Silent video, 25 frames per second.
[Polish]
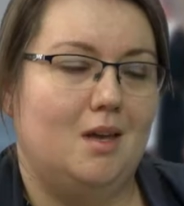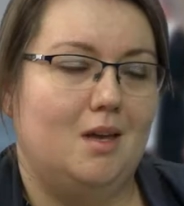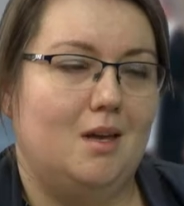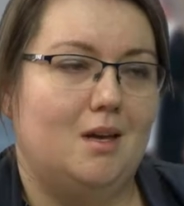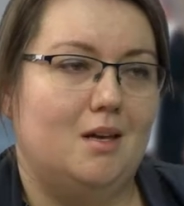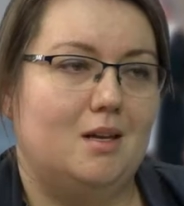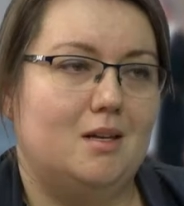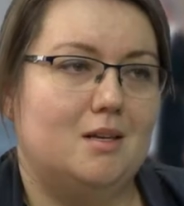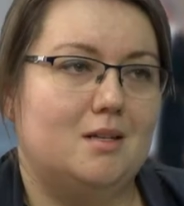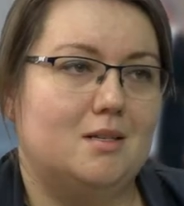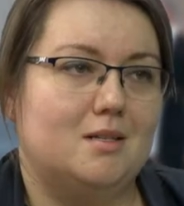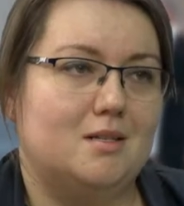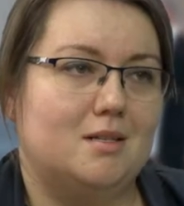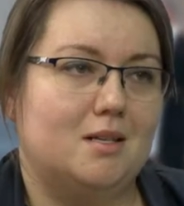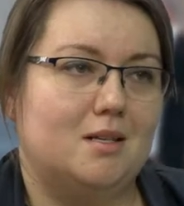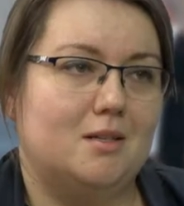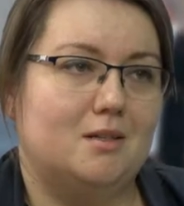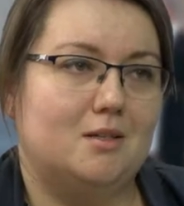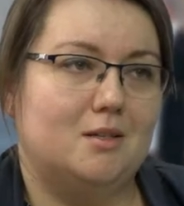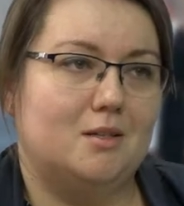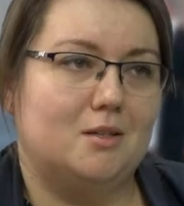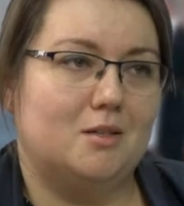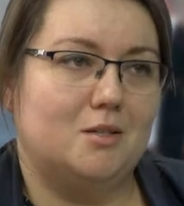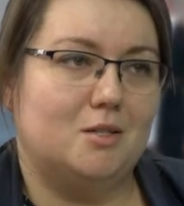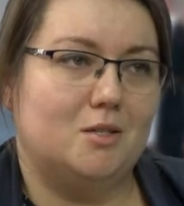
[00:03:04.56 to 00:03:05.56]
E,
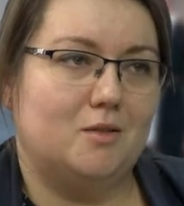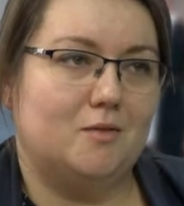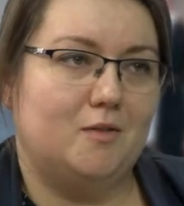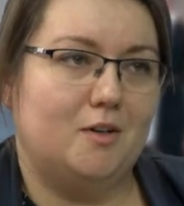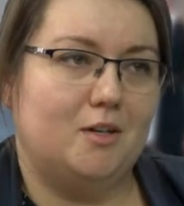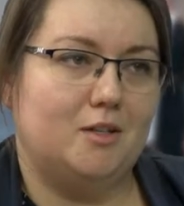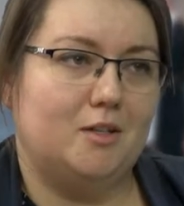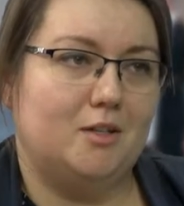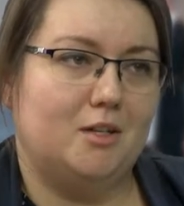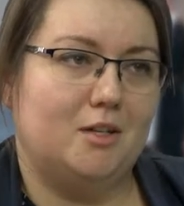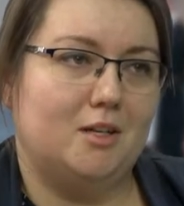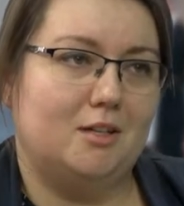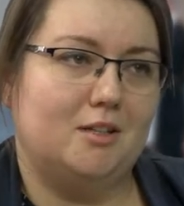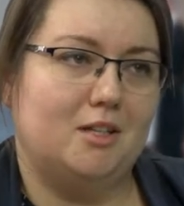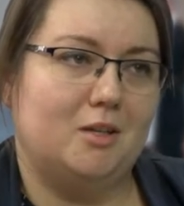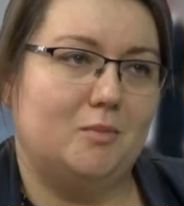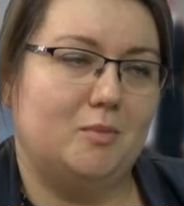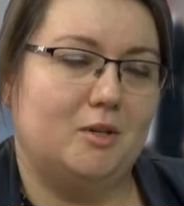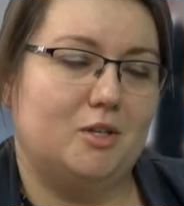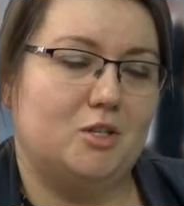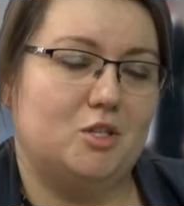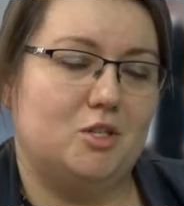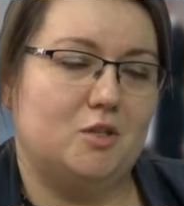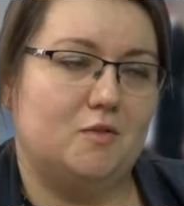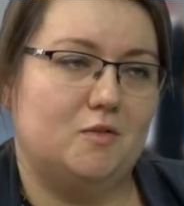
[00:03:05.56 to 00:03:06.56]
zainteresowanie jak
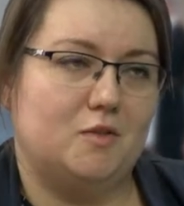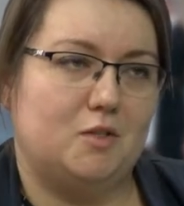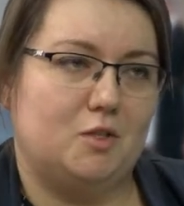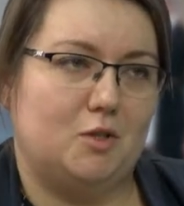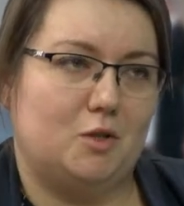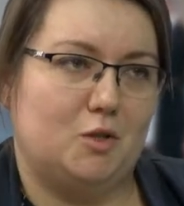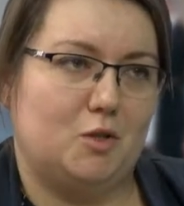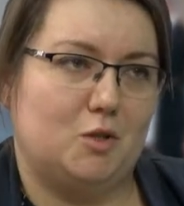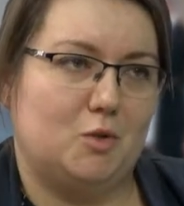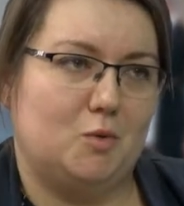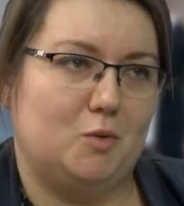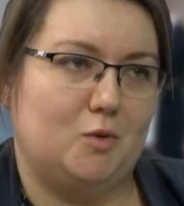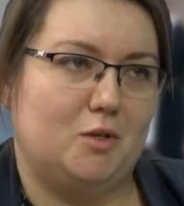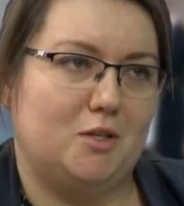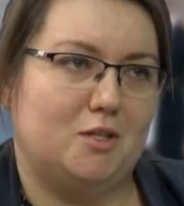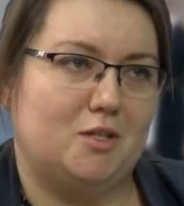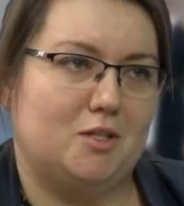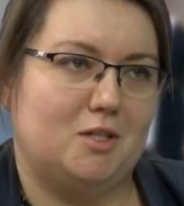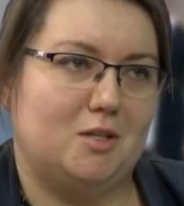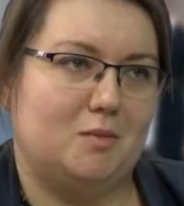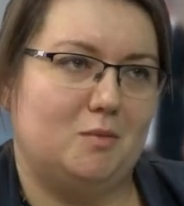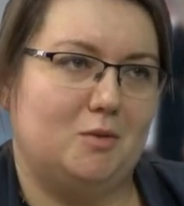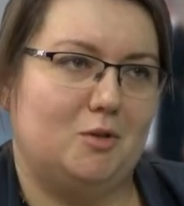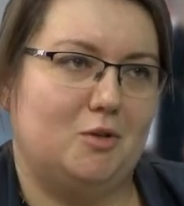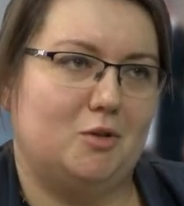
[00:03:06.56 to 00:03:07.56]
najbardziej wzrosło.
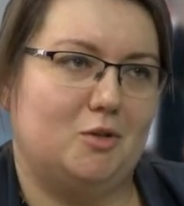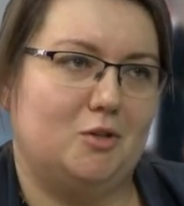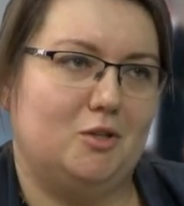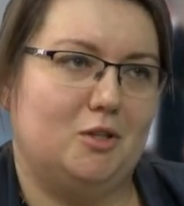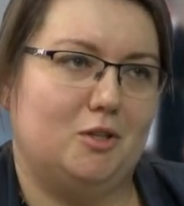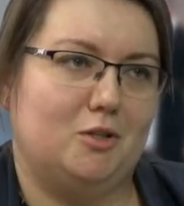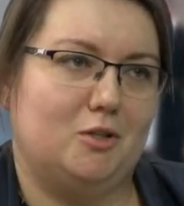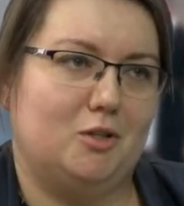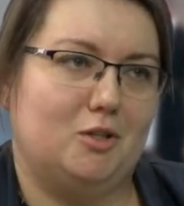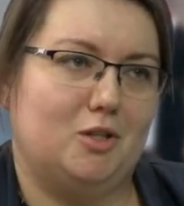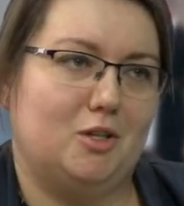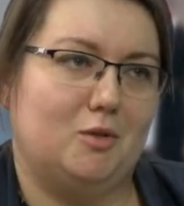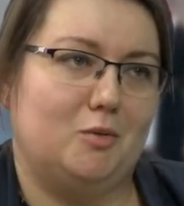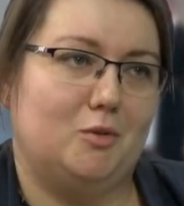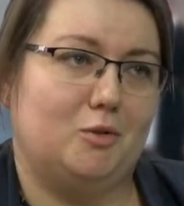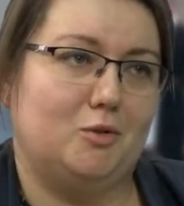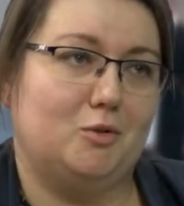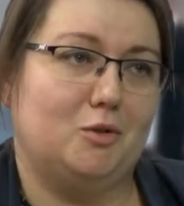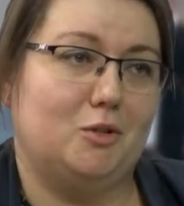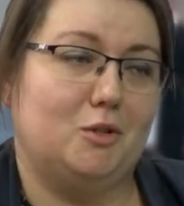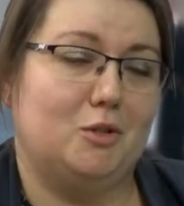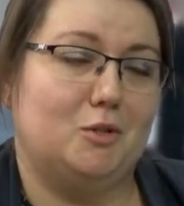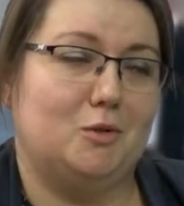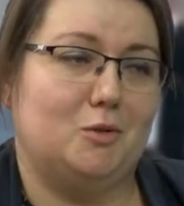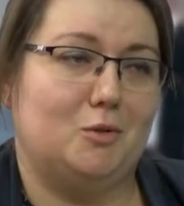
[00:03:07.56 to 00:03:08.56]
Jestem koordynatorem
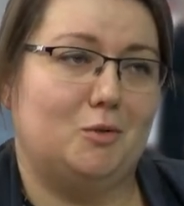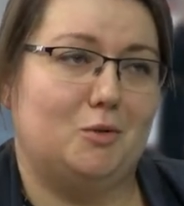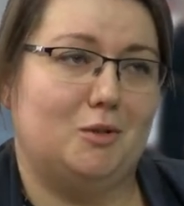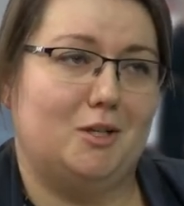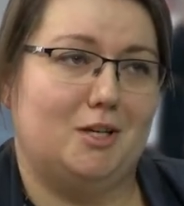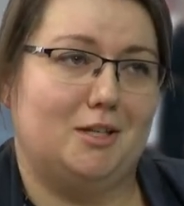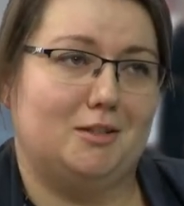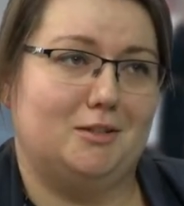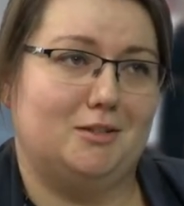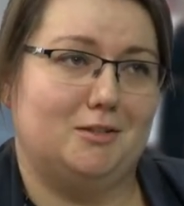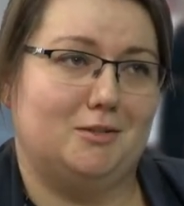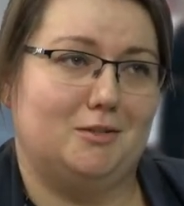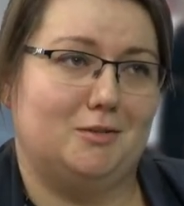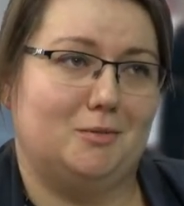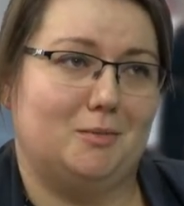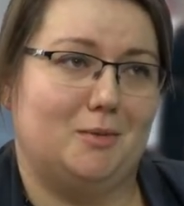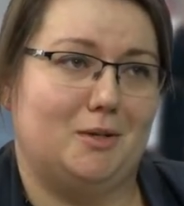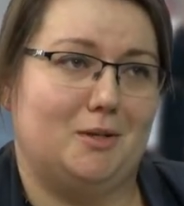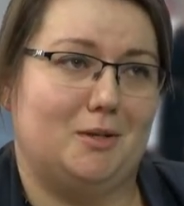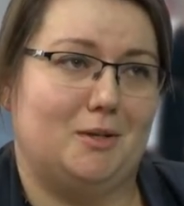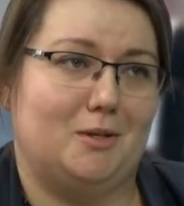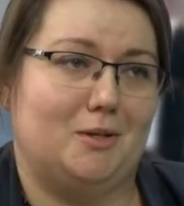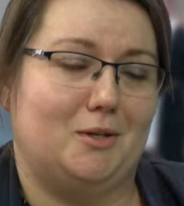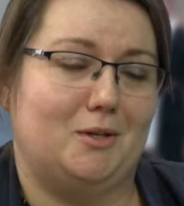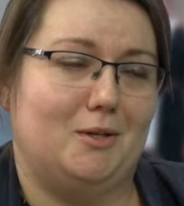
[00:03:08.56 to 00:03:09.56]
od kilku lat
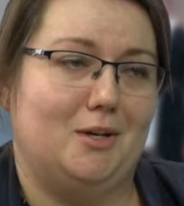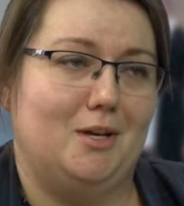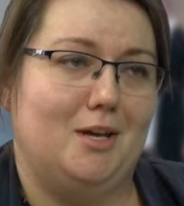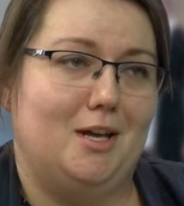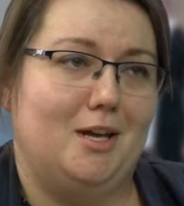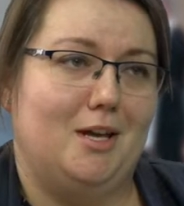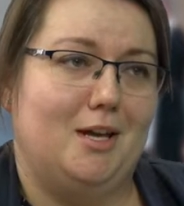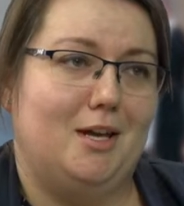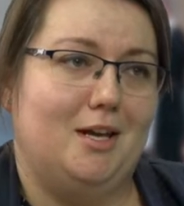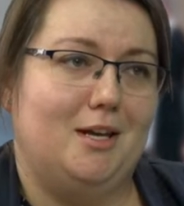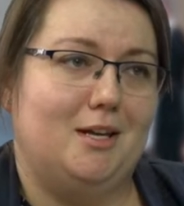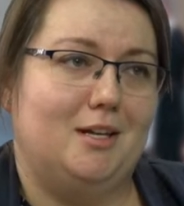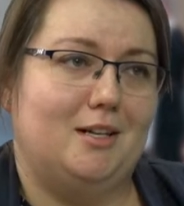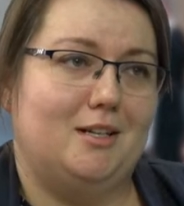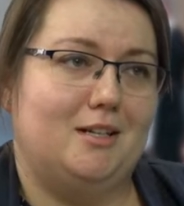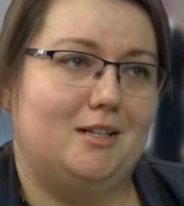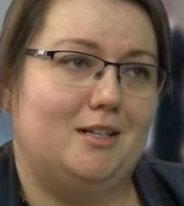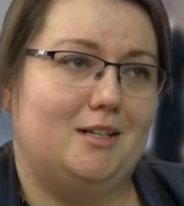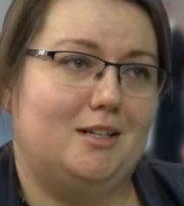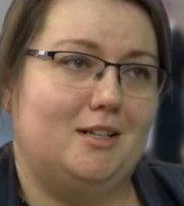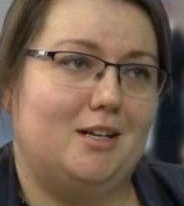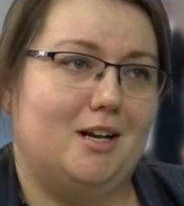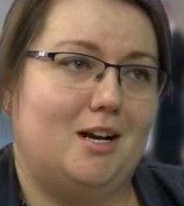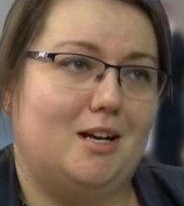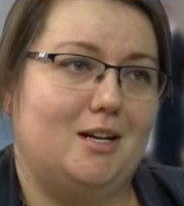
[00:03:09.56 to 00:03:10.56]
dopiero, e,
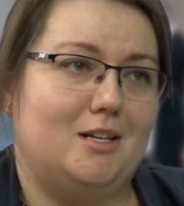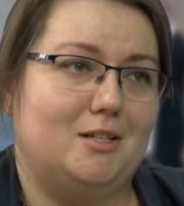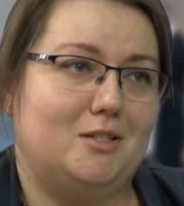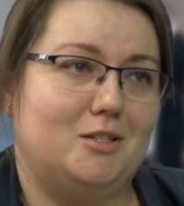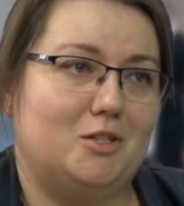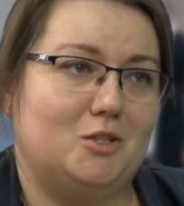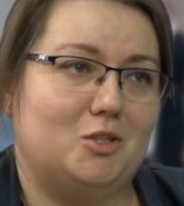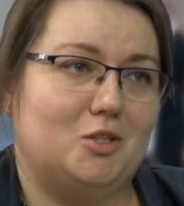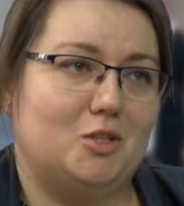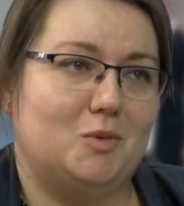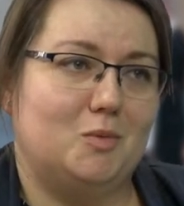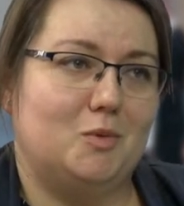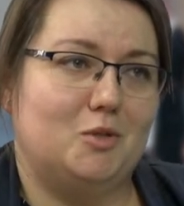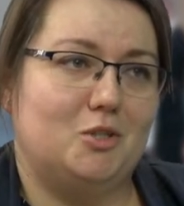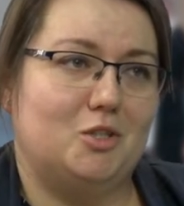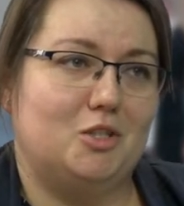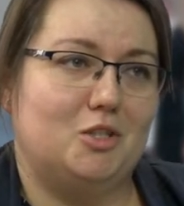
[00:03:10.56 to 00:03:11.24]
ale cieszymy się